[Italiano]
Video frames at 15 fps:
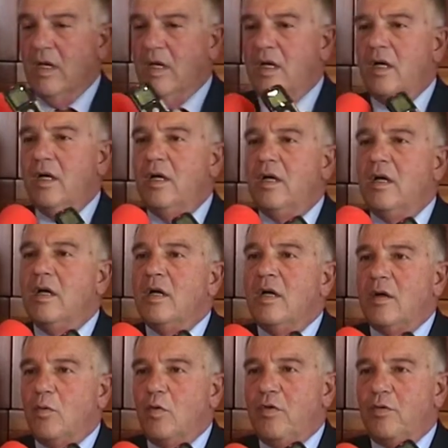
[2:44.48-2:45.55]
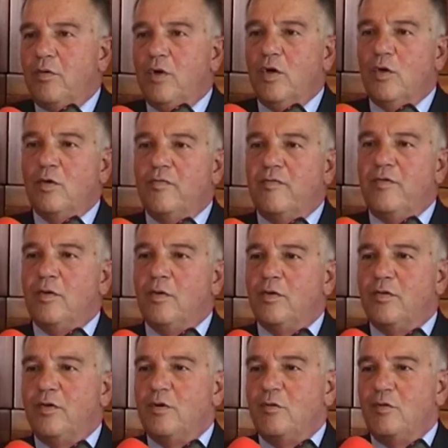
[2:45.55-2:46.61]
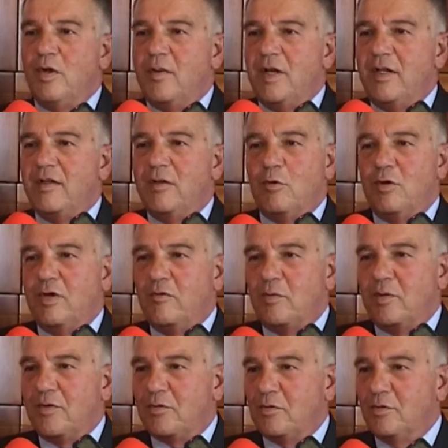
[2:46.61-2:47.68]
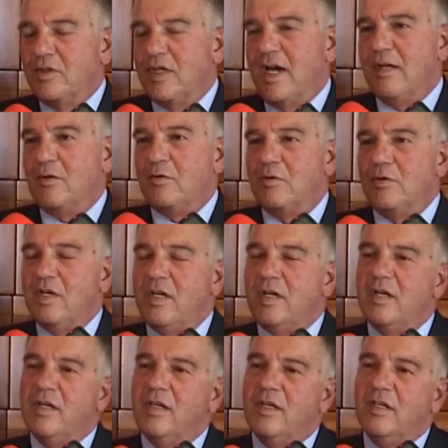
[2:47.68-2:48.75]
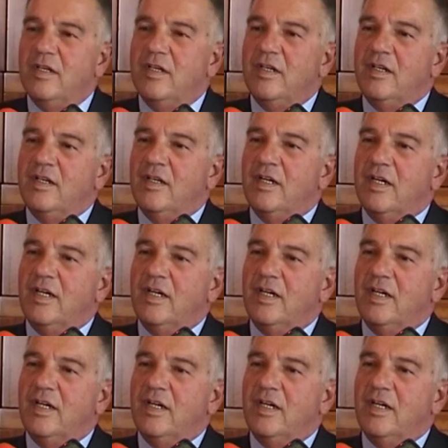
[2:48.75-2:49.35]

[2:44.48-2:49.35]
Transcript: Eh, questo è ovvio, sicuramente lo davo per scontato che eh,